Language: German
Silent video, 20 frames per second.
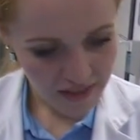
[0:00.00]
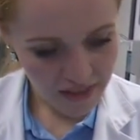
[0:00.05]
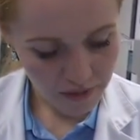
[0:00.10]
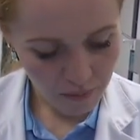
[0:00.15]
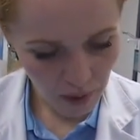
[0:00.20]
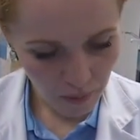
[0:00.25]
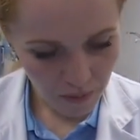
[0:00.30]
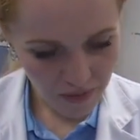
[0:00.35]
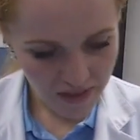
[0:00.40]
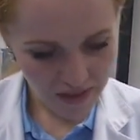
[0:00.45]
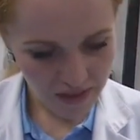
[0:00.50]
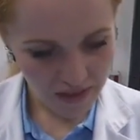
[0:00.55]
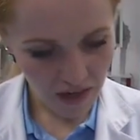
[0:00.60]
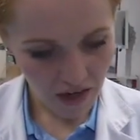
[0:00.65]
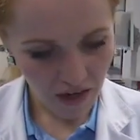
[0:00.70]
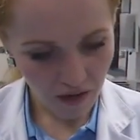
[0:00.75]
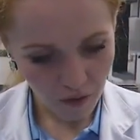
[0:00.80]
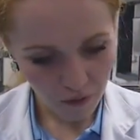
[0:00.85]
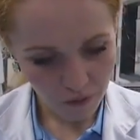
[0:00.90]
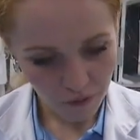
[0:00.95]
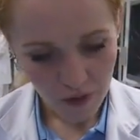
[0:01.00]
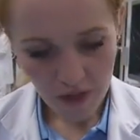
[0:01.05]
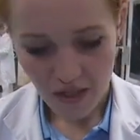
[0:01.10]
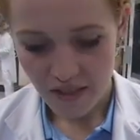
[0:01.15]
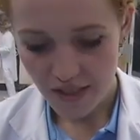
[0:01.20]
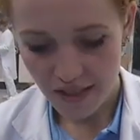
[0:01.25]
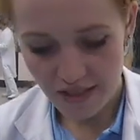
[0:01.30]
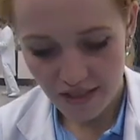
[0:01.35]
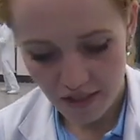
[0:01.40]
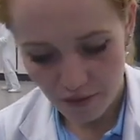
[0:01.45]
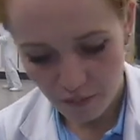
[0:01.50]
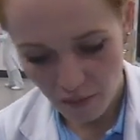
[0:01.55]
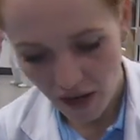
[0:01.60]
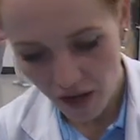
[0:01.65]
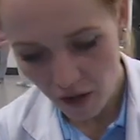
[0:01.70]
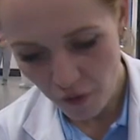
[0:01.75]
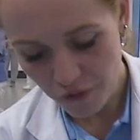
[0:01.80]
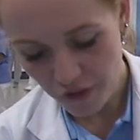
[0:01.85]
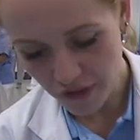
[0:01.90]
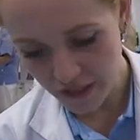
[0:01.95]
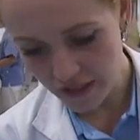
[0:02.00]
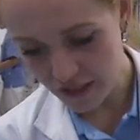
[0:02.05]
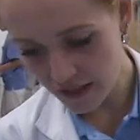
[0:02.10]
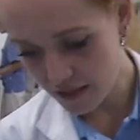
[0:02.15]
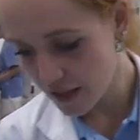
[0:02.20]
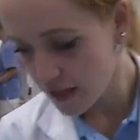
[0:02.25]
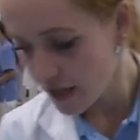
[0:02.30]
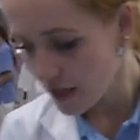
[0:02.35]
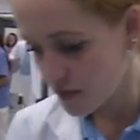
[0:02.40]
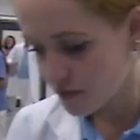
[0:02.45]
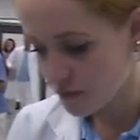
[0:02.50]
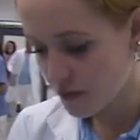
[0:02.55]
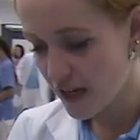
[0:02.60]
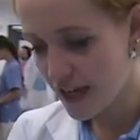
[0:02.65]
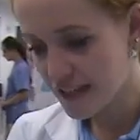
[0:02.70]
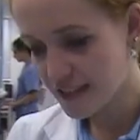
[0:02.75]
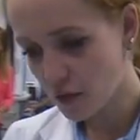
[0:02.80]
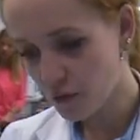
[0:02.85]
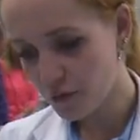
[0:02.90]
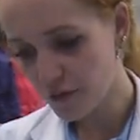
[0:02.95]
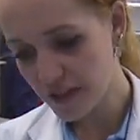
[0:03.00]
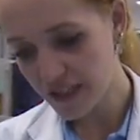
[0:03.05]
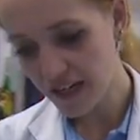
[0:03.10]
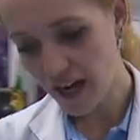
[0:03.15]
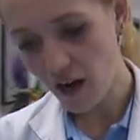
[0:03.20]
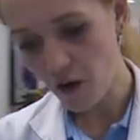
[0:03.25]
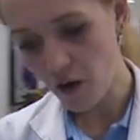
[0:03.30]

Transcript: dich mal ein bisschen auf. Setz dich mal auf, dann geht das. Ist vielleicht auch wegen der